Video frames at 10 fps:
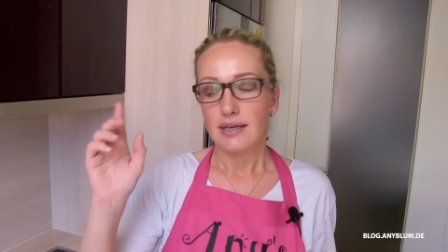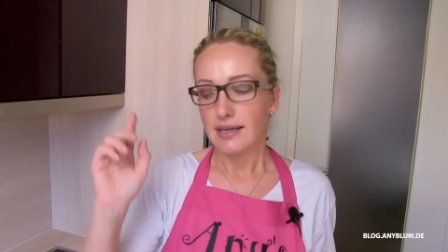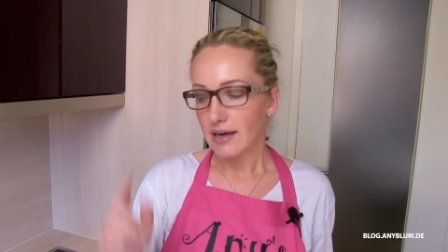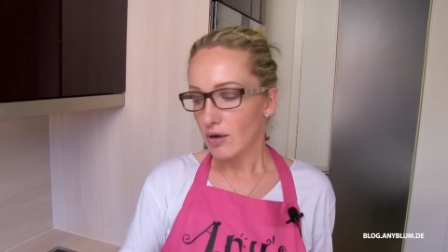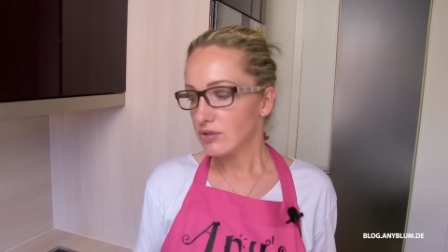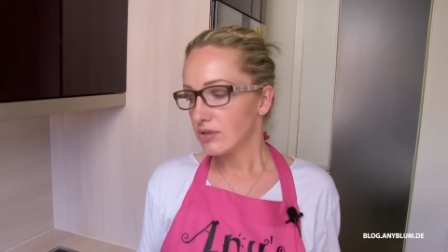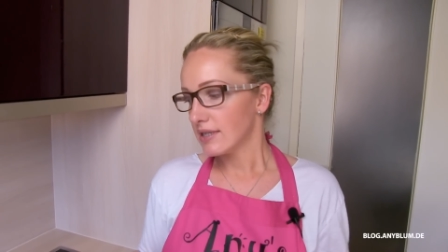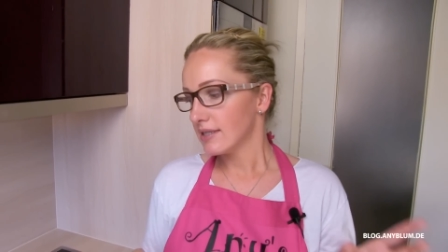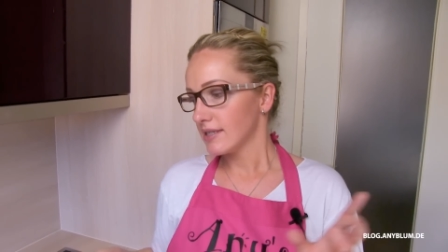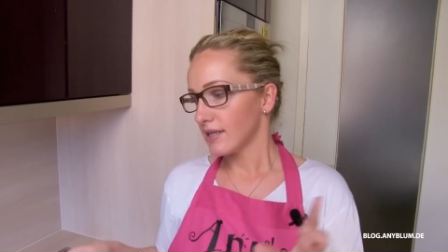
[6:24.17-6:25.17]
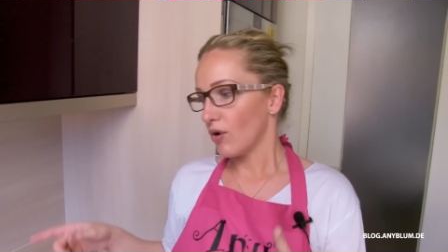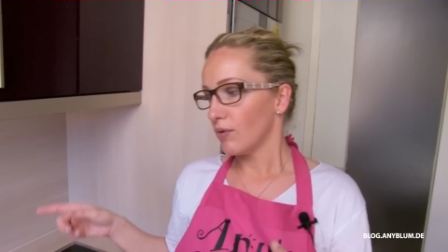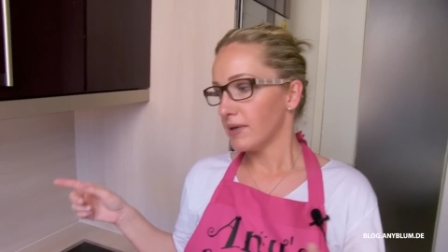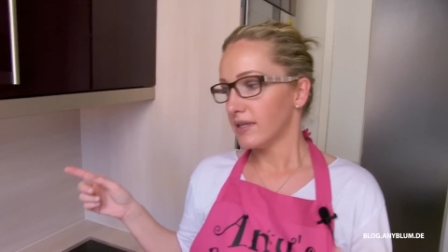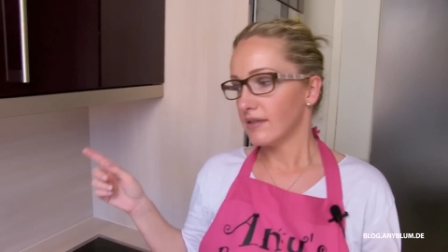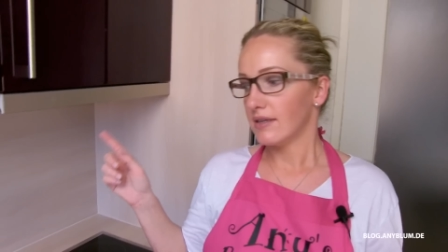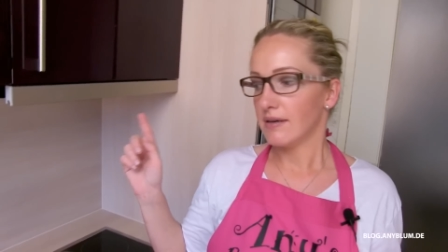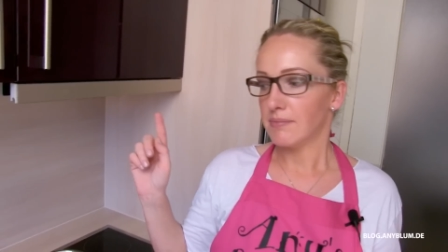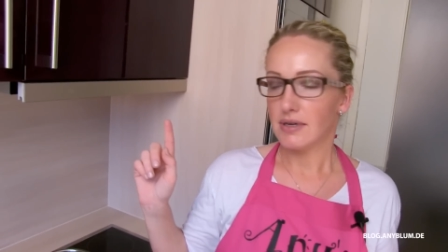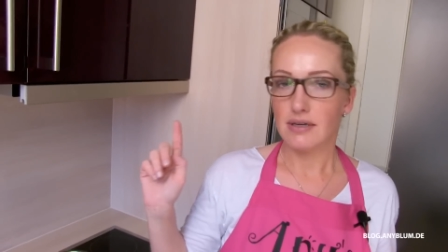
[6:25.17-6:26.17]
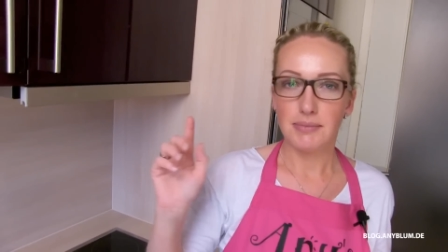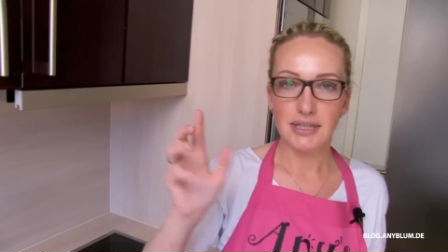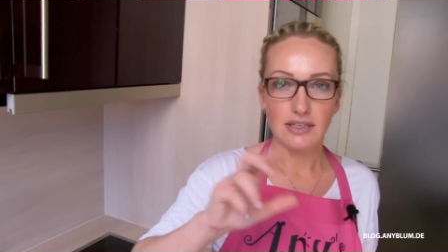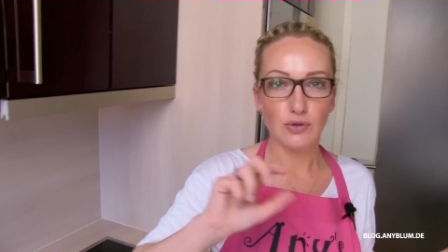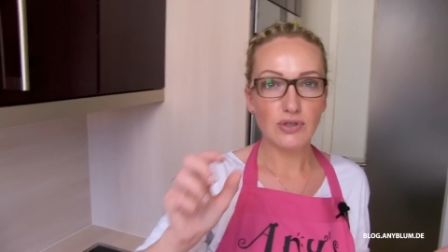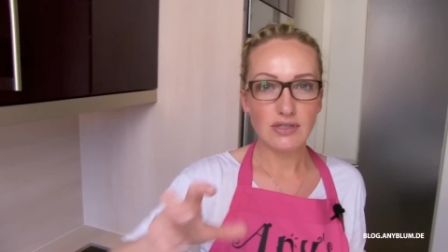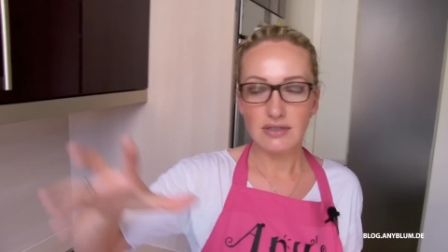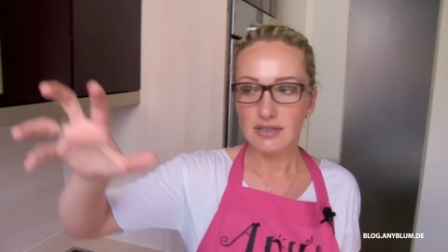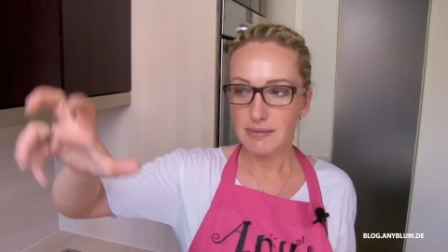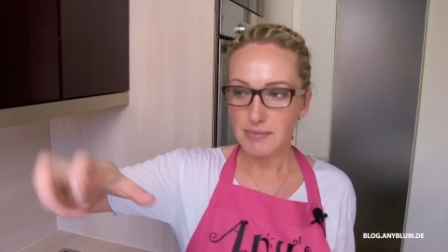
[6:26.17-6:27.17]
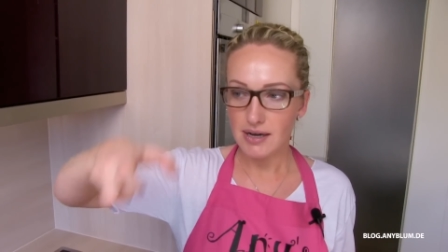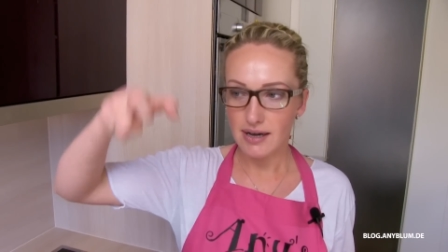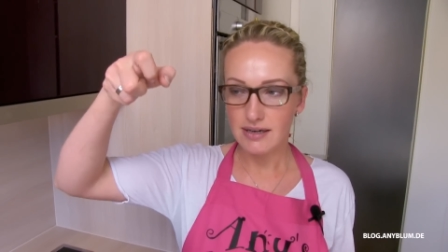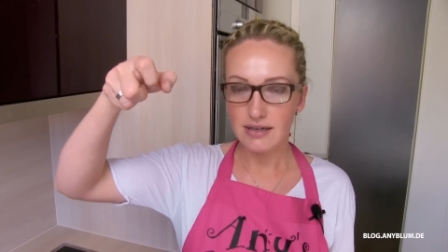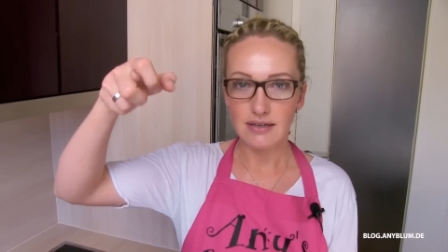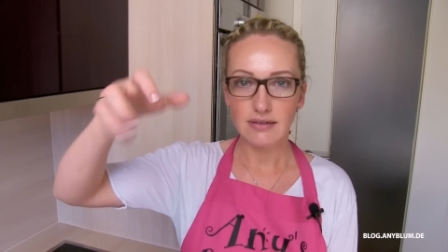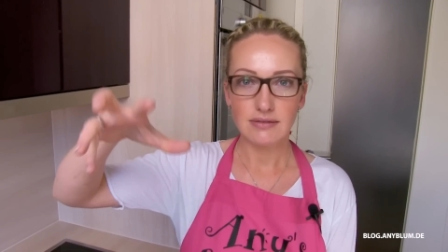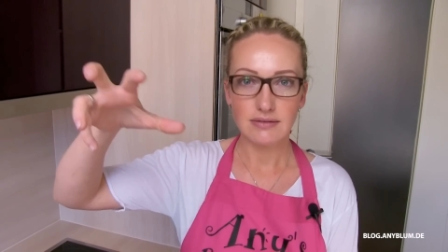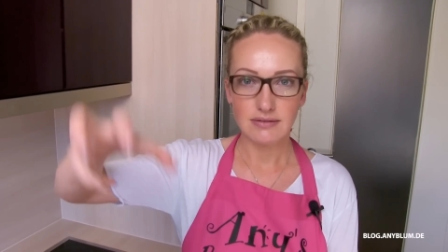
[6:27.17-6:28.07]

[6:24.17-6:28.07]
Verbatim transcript: Genauso ist es auch mit, dem, äh, mit den Nüssen, immer eine,